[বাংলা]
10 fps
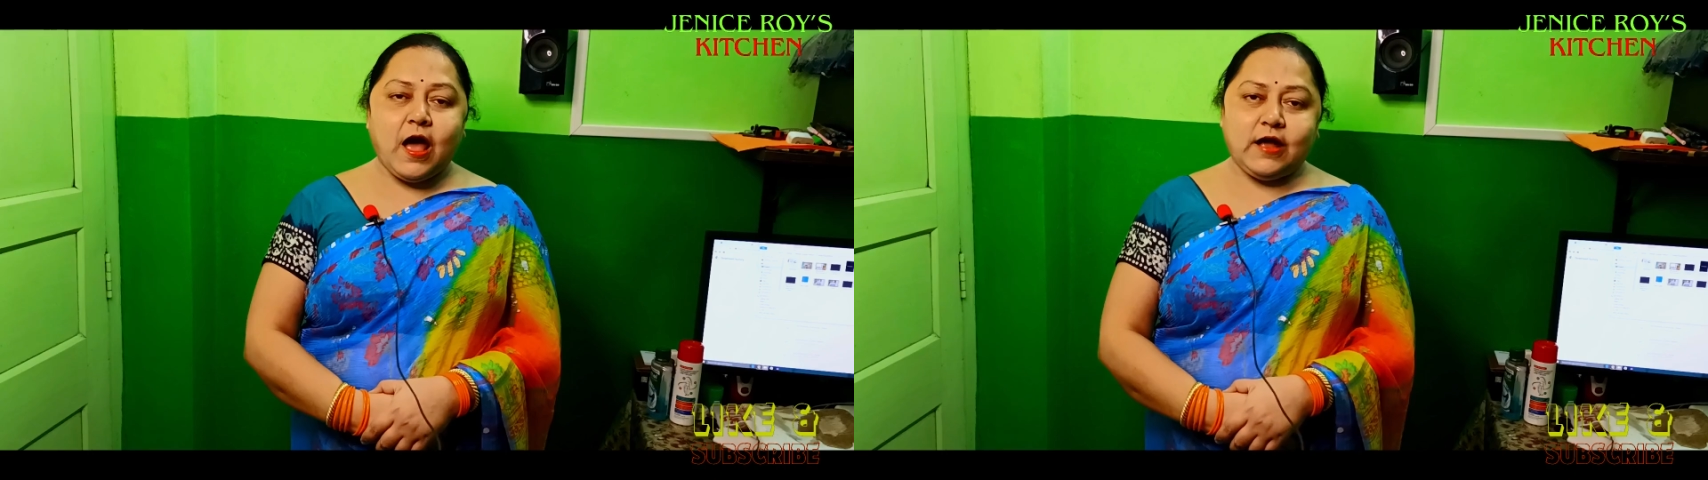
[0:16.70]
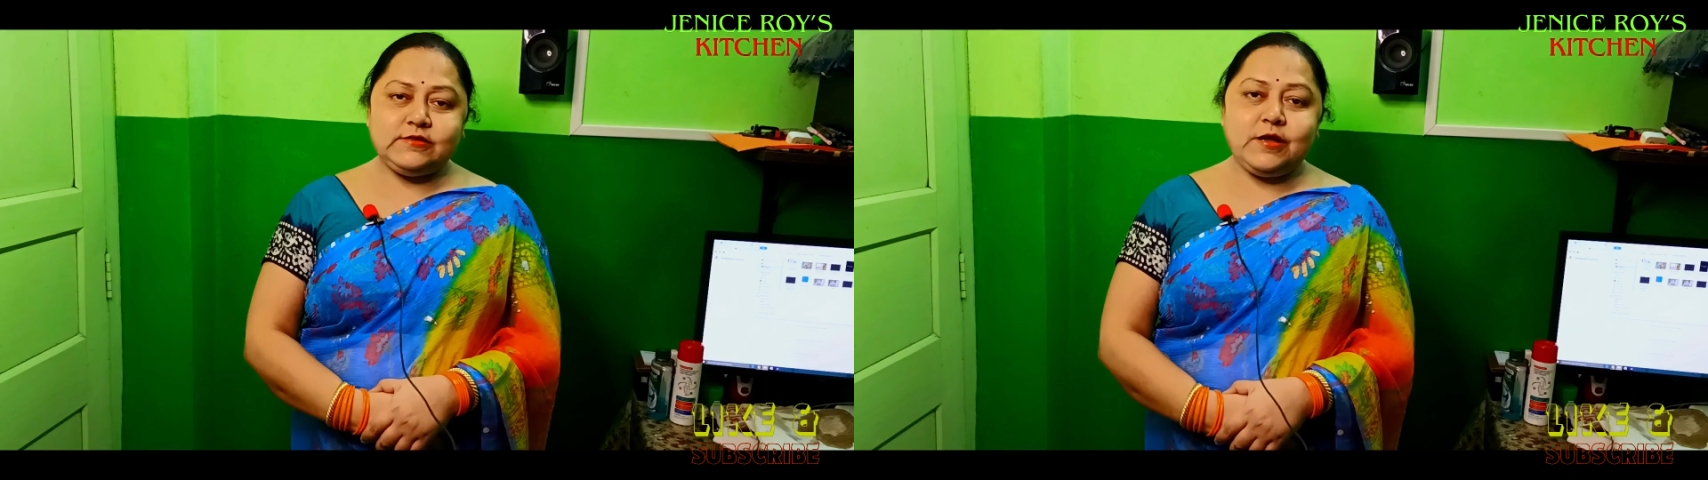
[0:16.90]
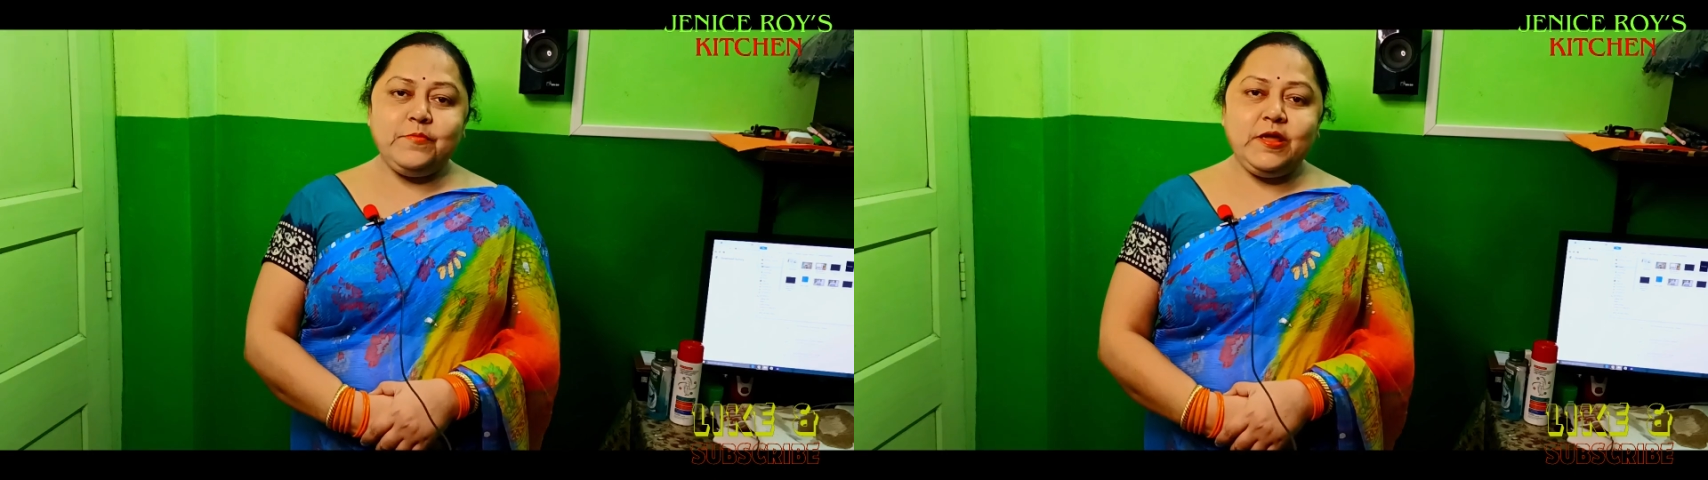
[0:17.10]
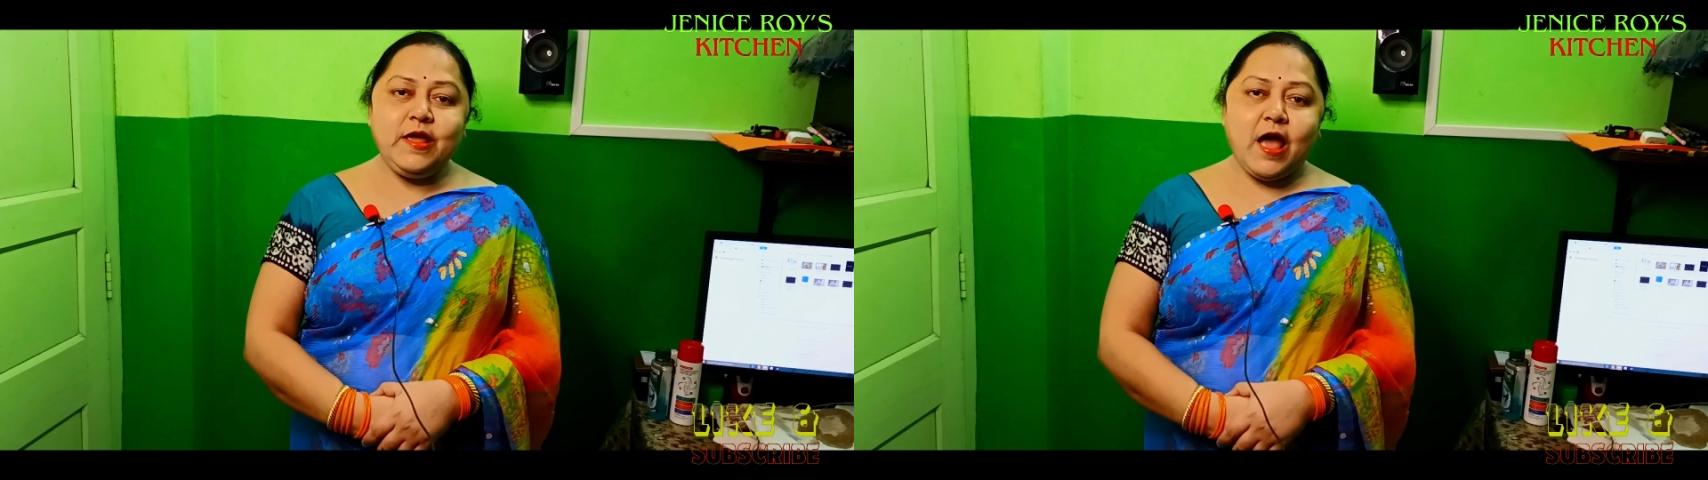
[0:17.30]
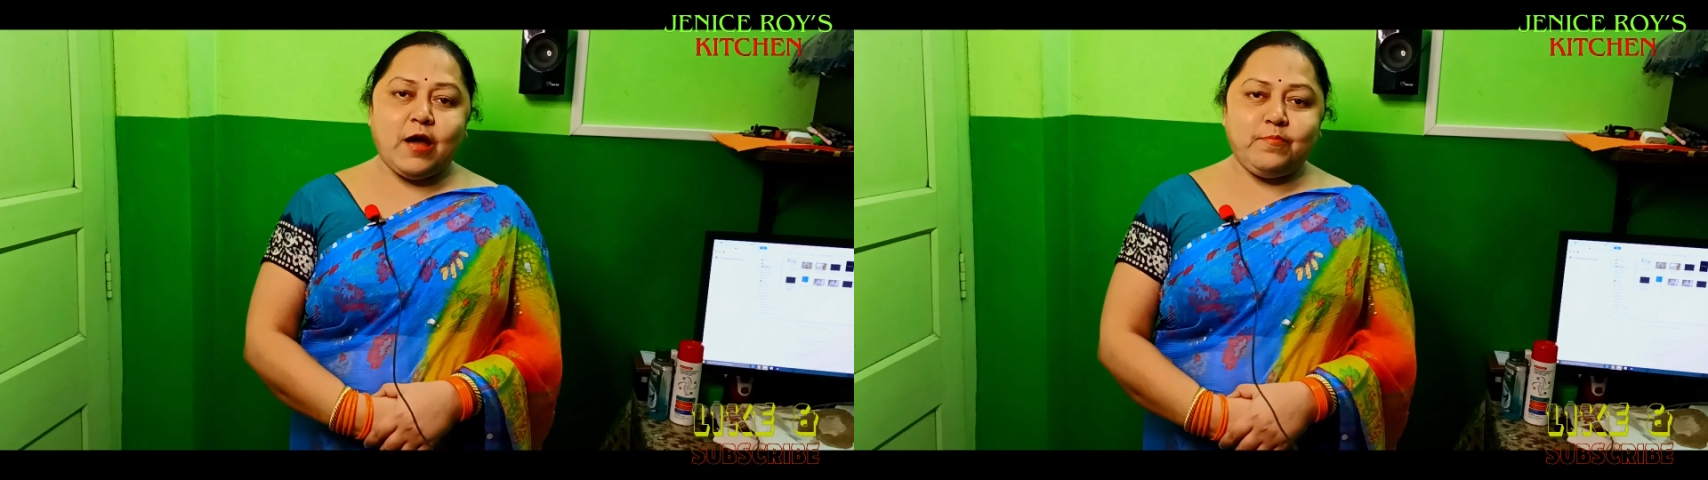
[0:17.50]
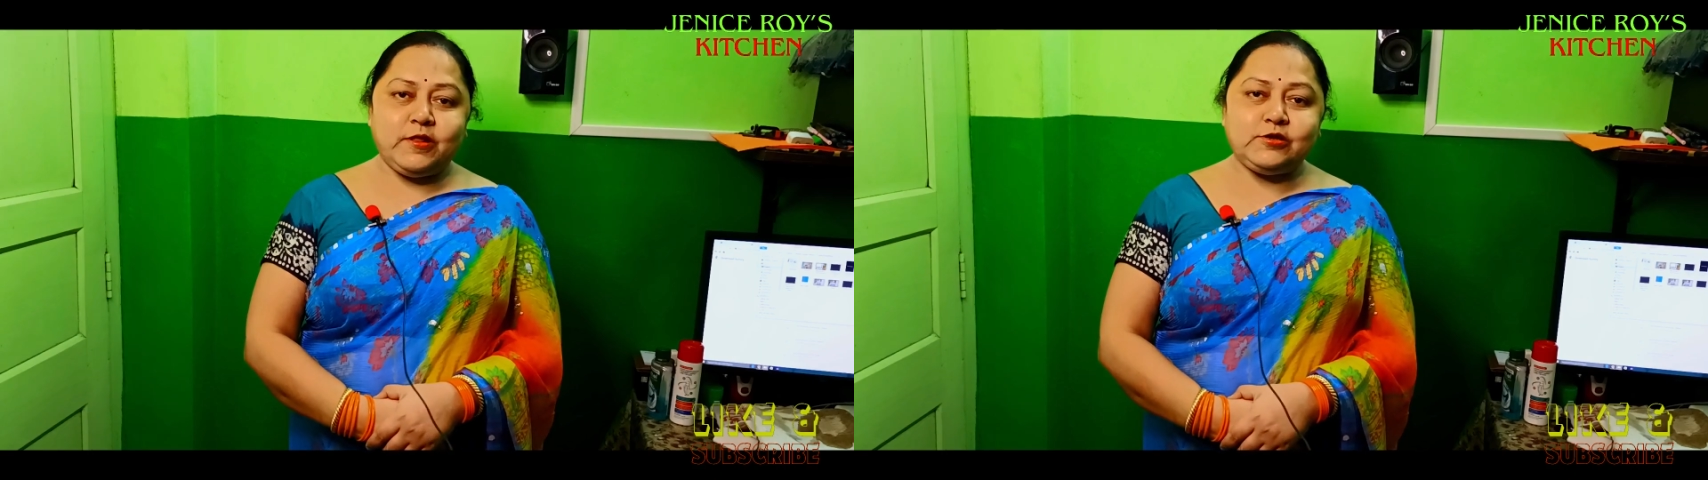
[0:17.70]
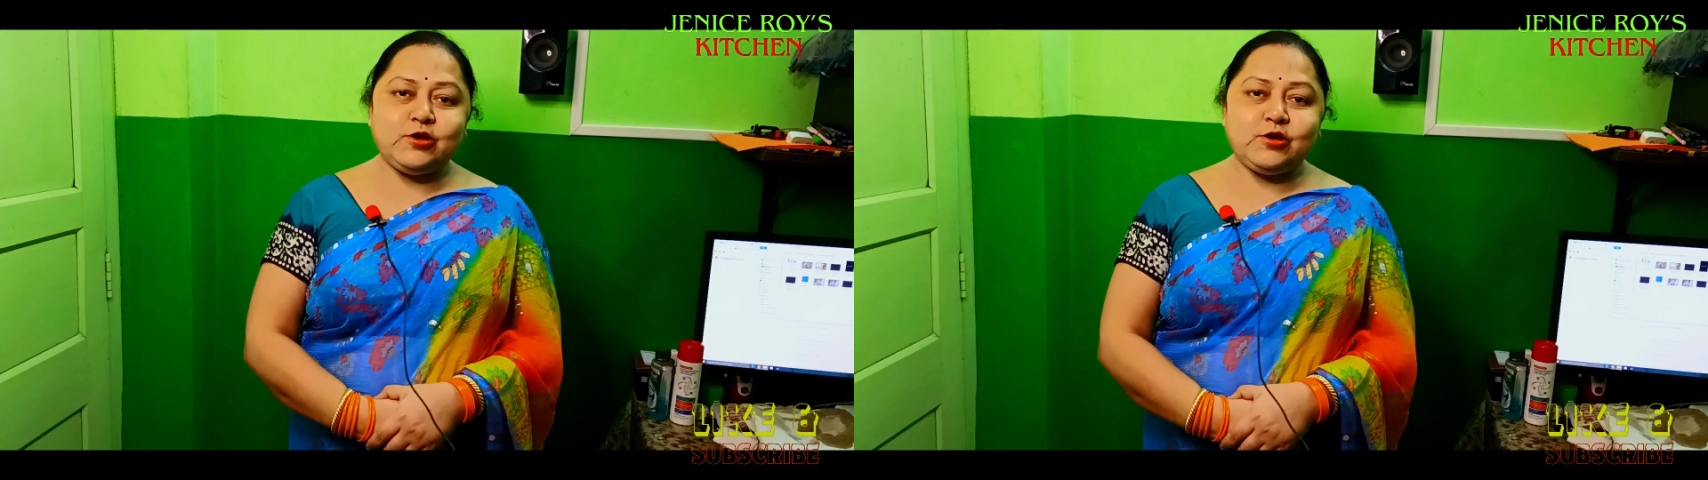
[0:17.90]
আজ আমি আপনাদের